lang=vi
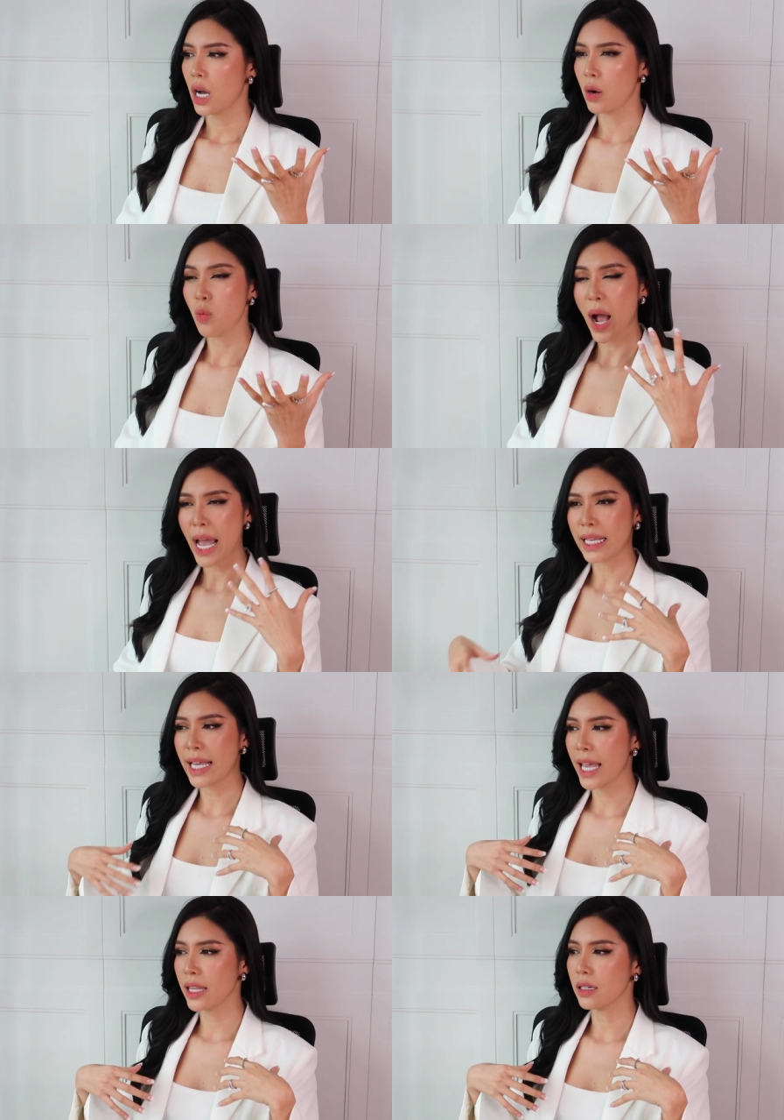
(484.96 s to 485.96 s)
à, ngoài
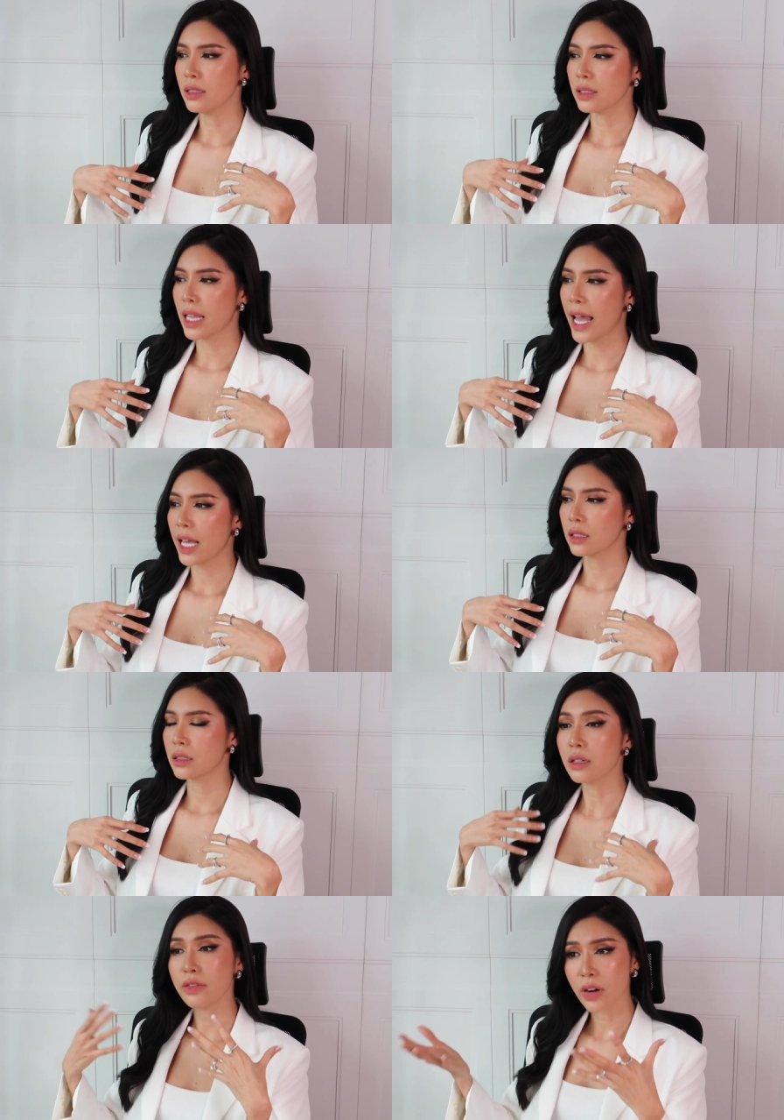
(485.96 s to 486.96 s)
nghe những người ta
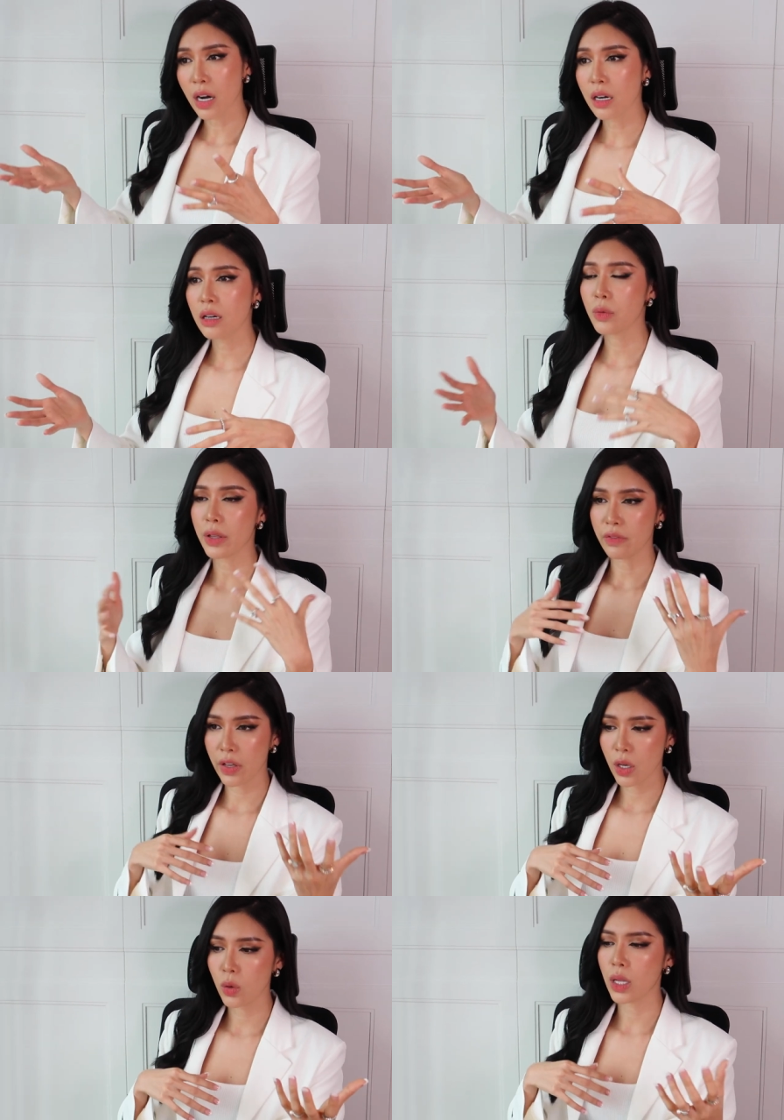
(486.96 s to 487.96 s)
tư vấn
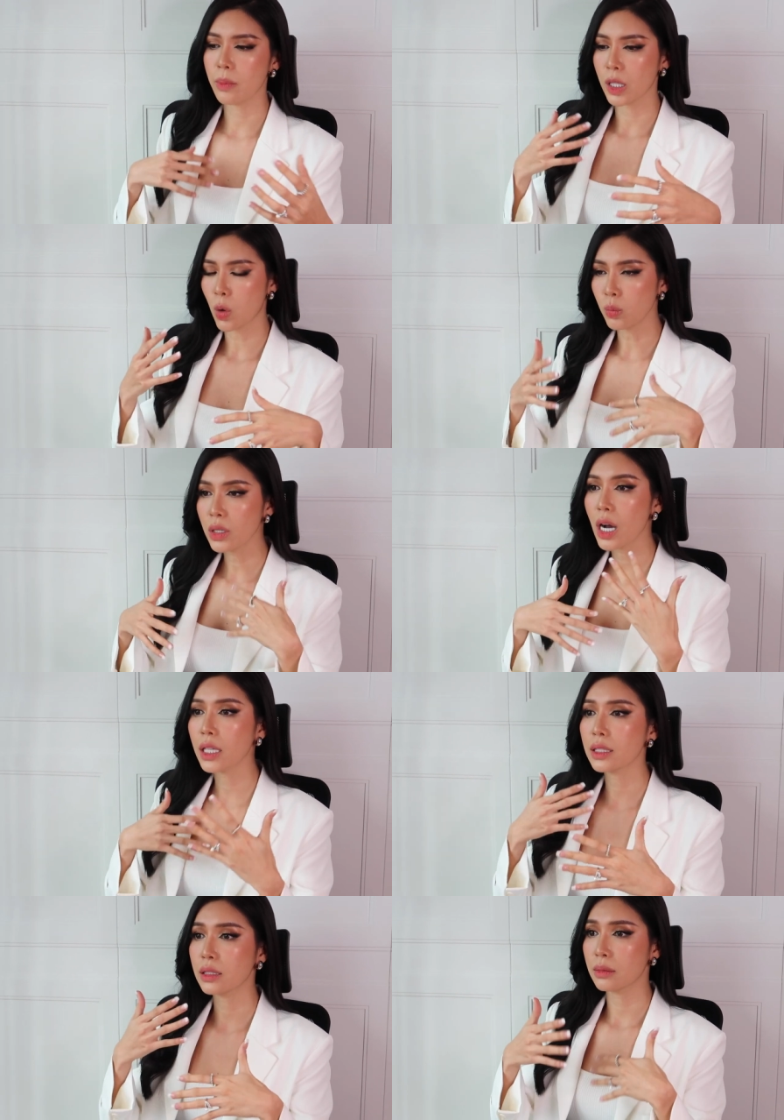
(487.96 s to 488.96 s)
review thì mình cũng
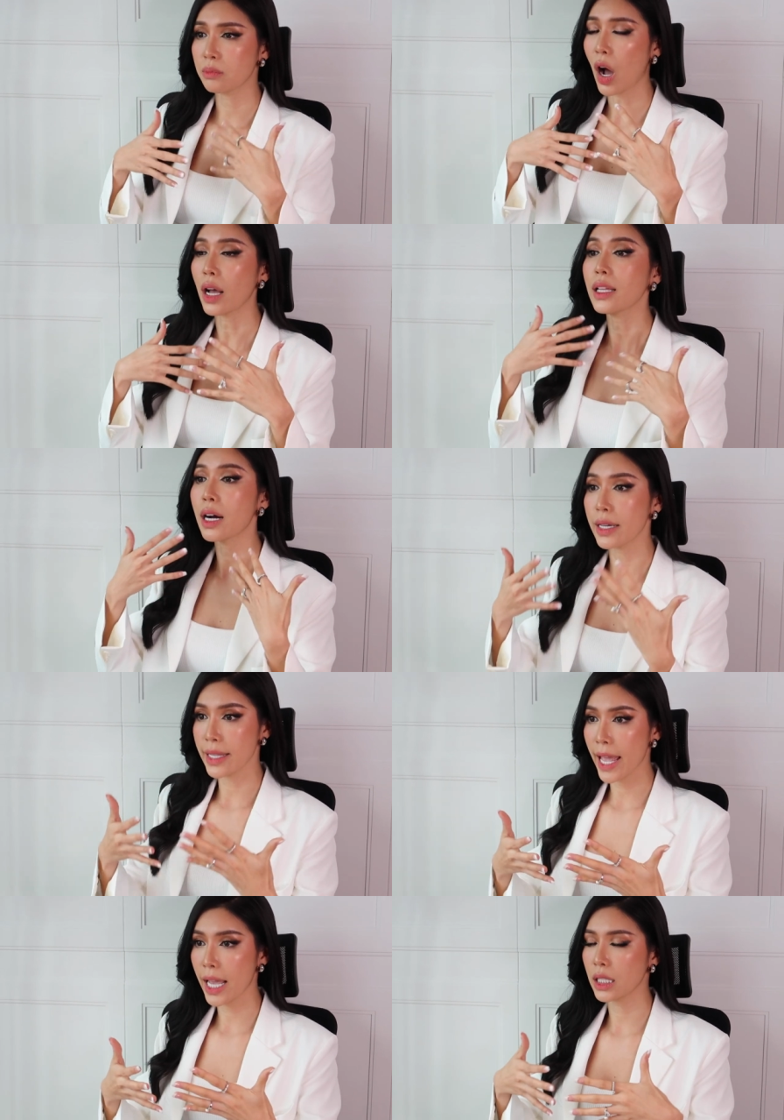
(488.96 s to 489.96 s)
nên bỏ thời
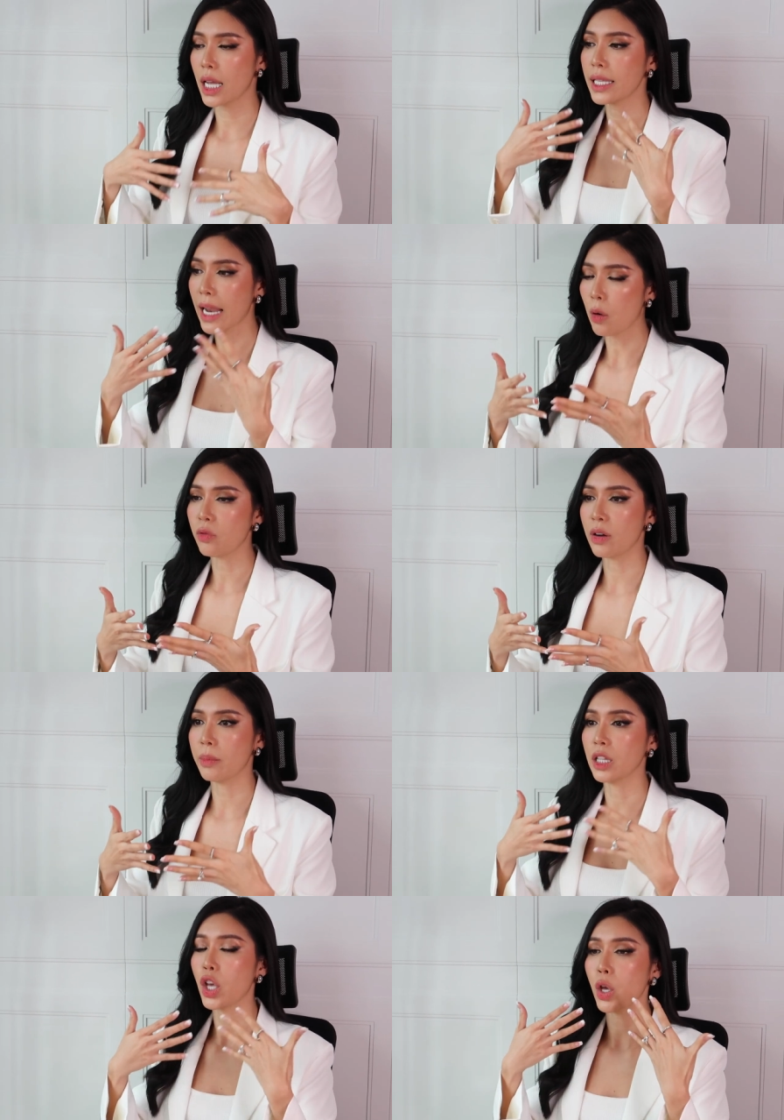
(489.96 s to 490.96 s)
gian để đọc và
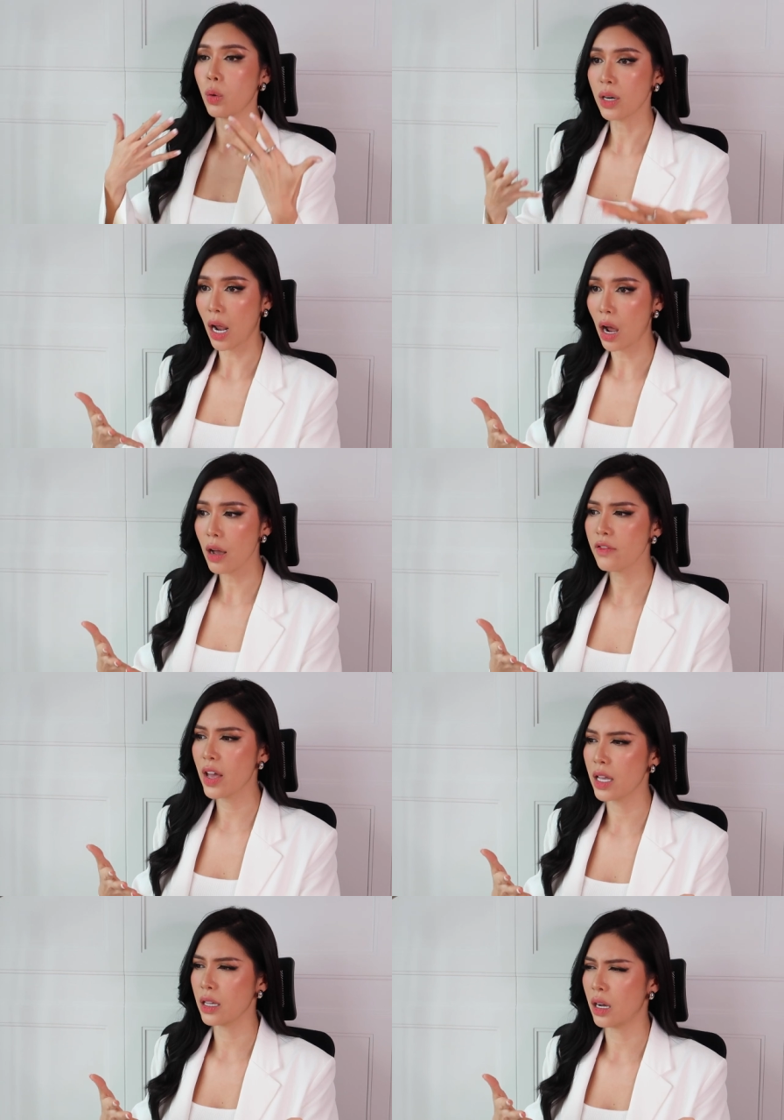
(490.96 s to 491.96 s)
mình hiểu rõ
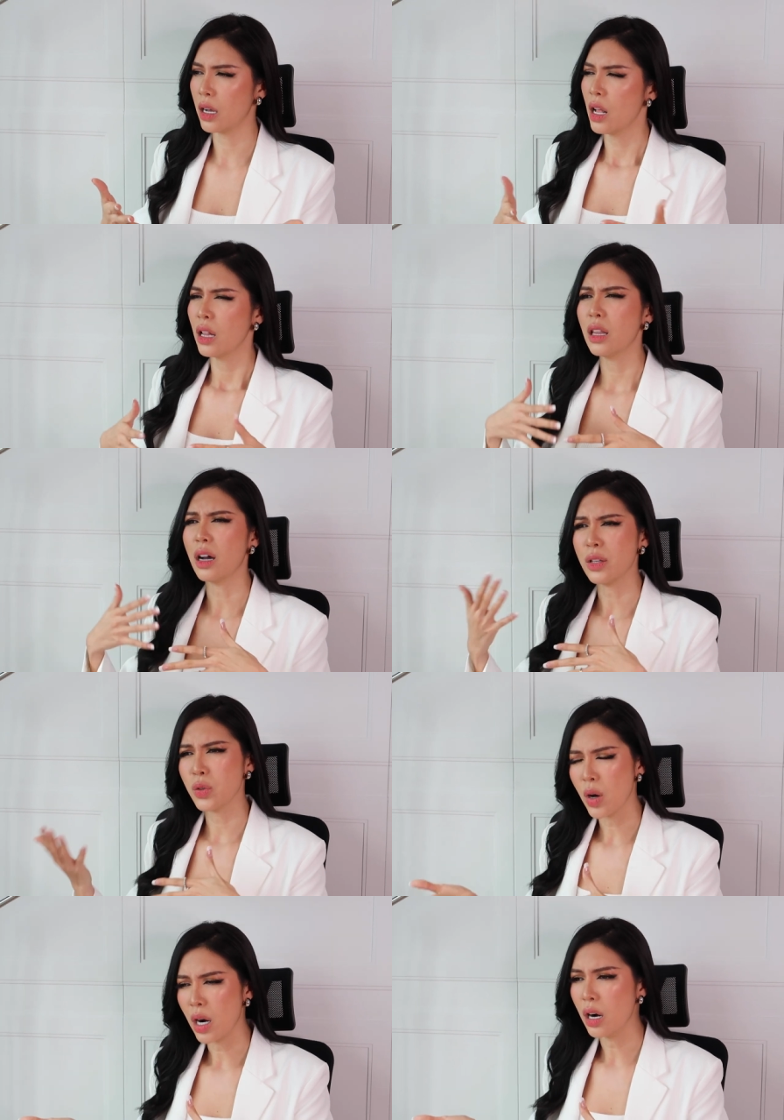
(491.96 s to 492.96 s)
về ờ, lợi
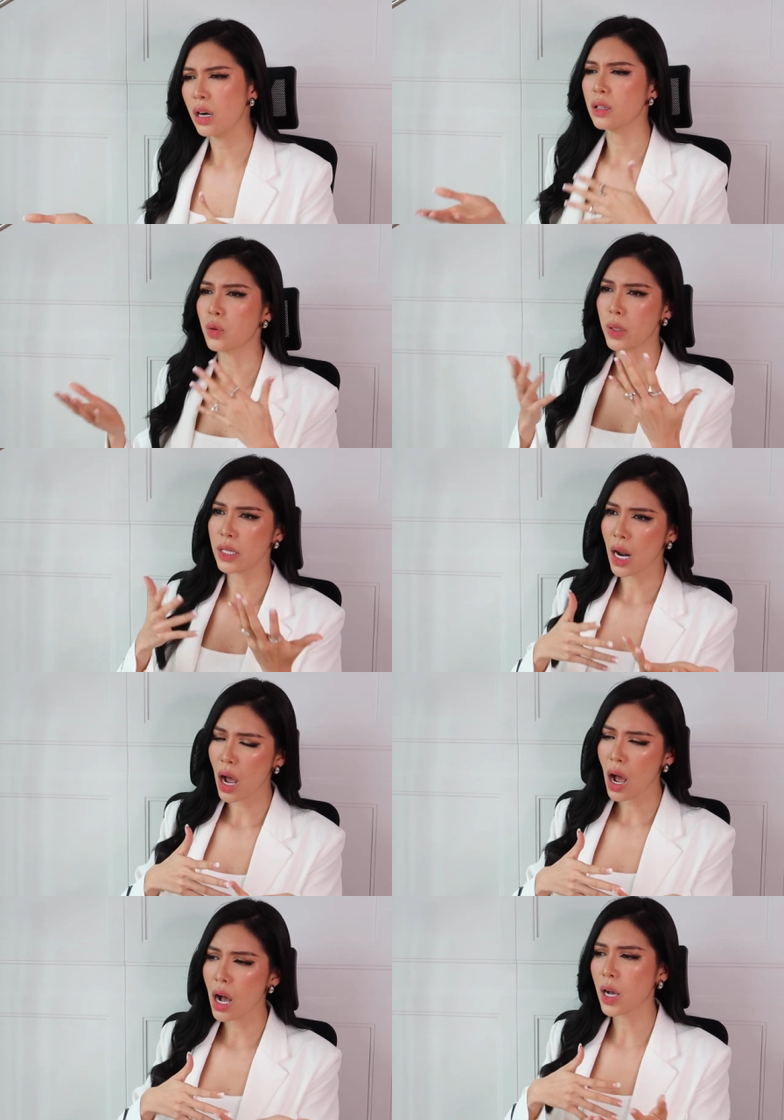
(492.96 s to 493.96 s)
nhuận rủi
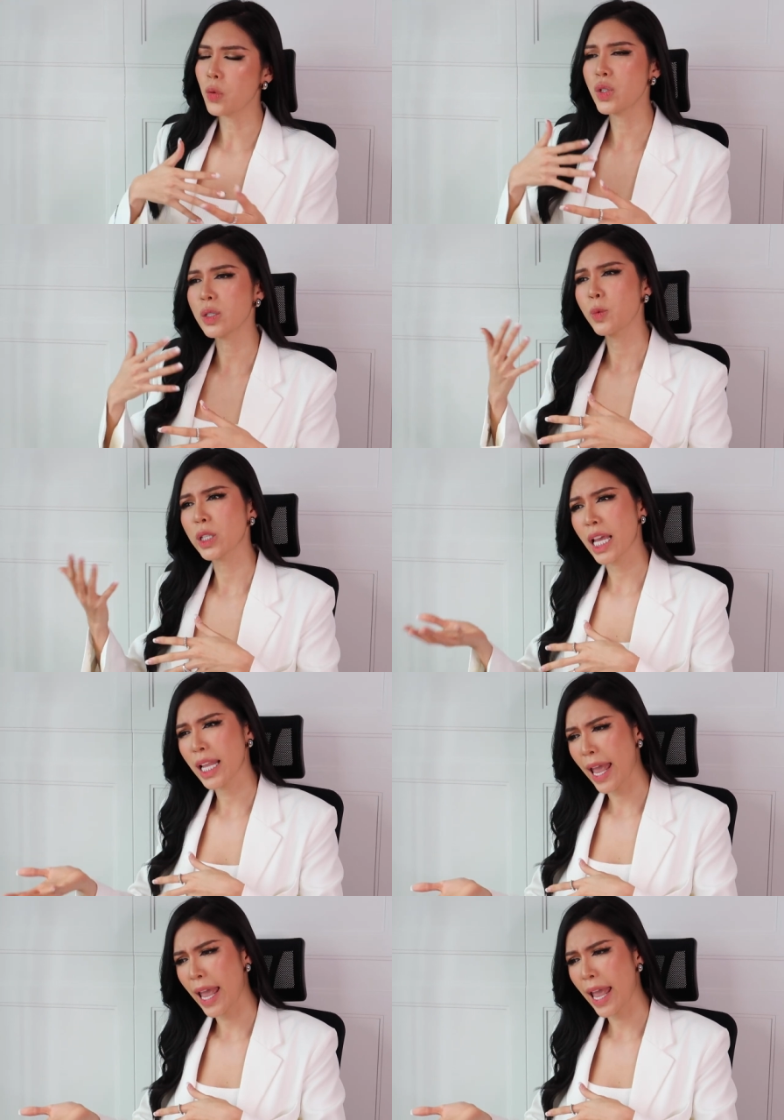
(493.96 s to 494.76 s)
ro cấu trúc như thế